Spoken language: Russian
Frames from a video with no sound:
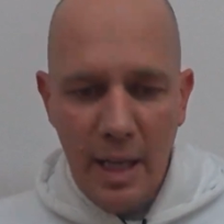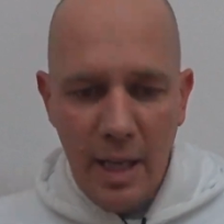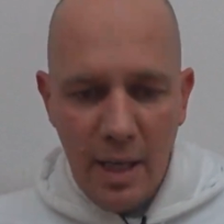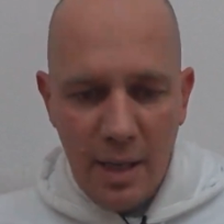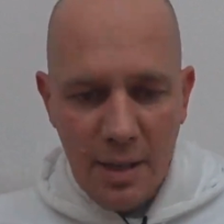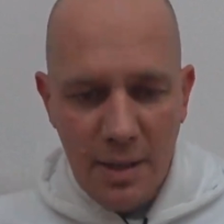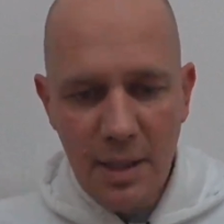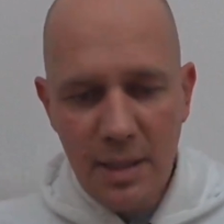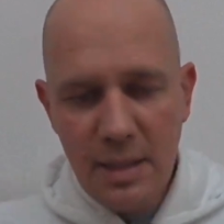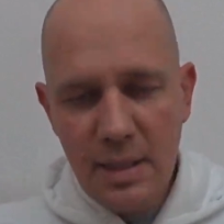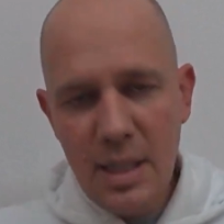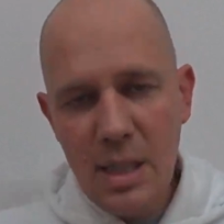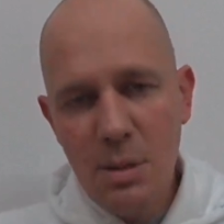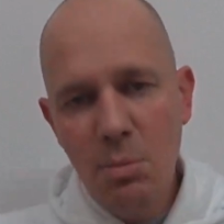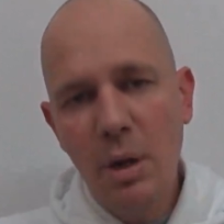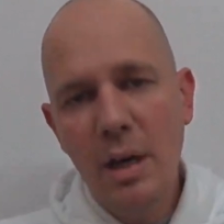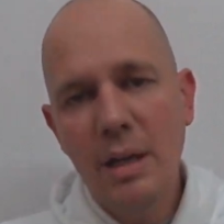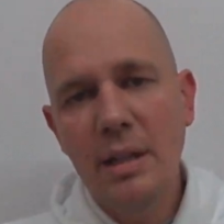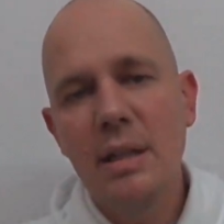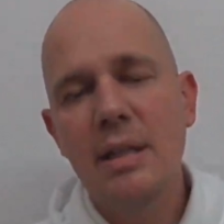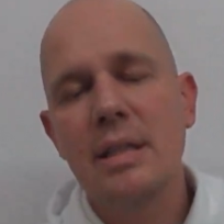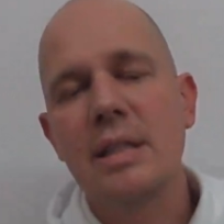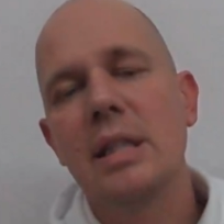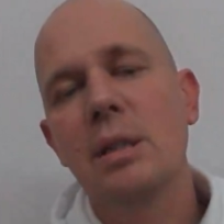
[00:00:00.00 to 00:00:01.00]
Не
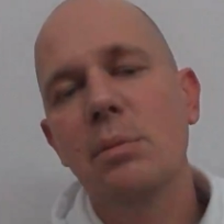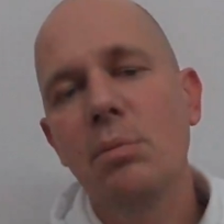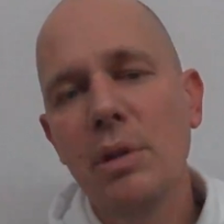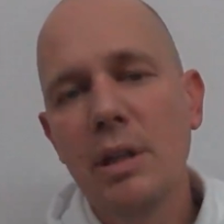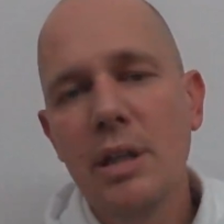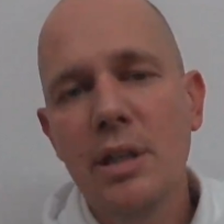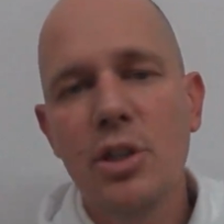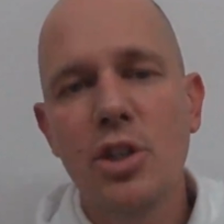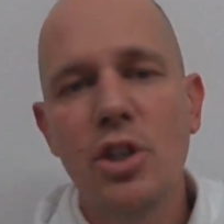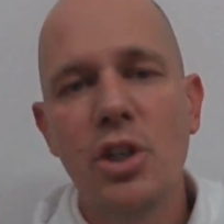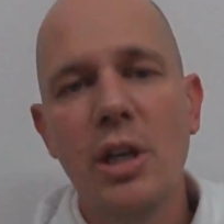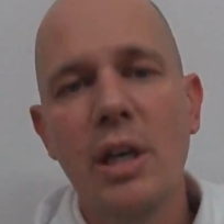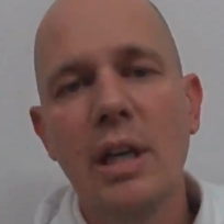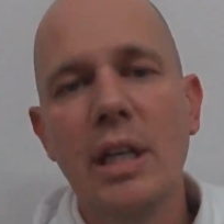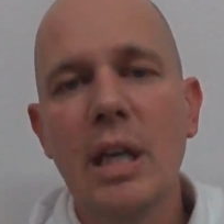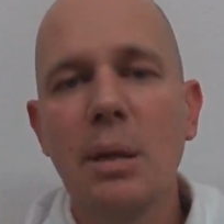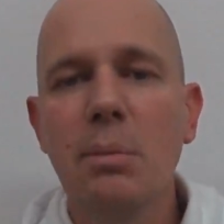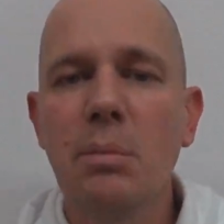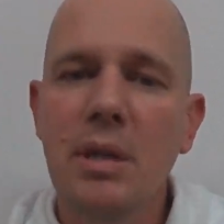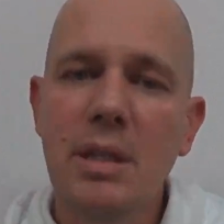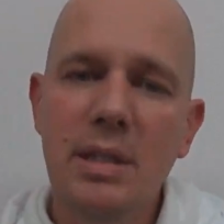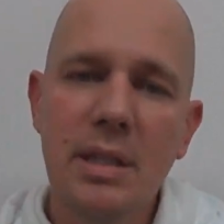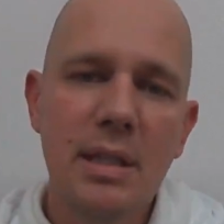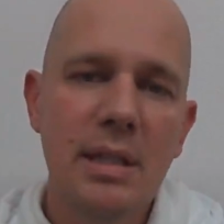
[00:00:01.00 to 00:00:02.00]
занимайтесь
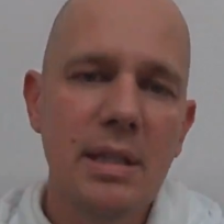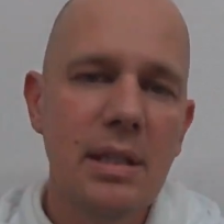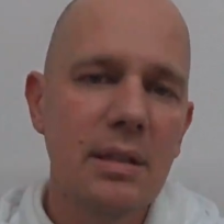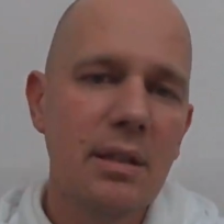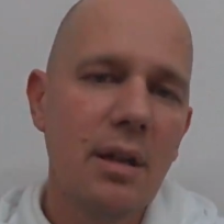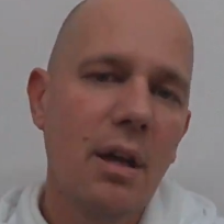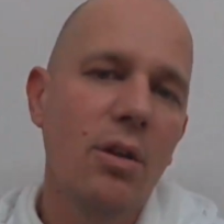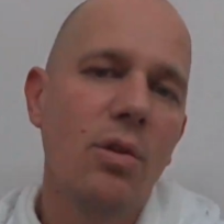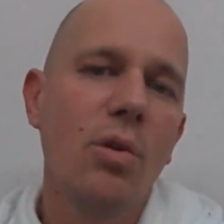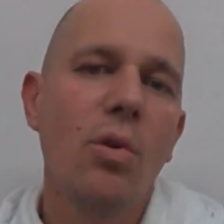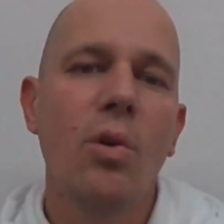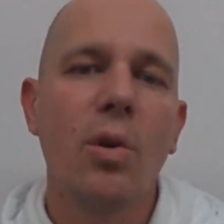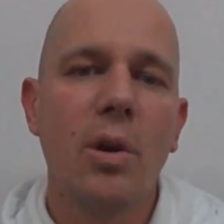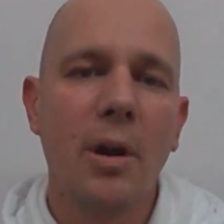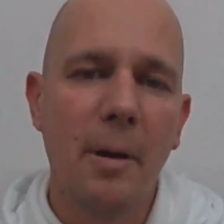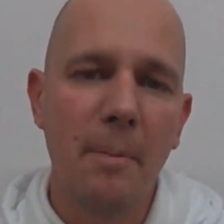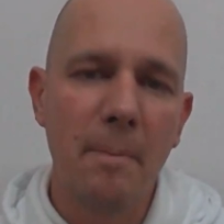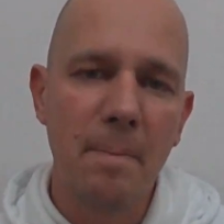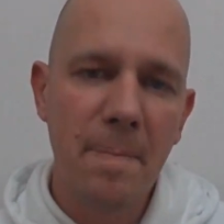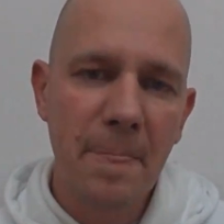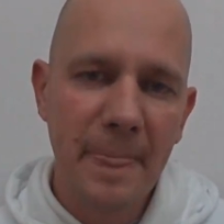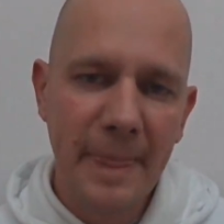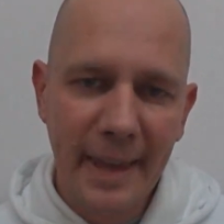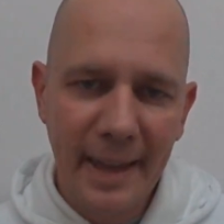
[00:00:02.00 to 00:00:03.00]
самолечением, идите до
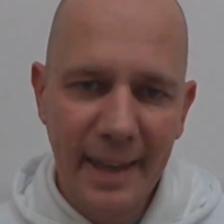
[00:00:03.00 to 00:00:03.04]
лора.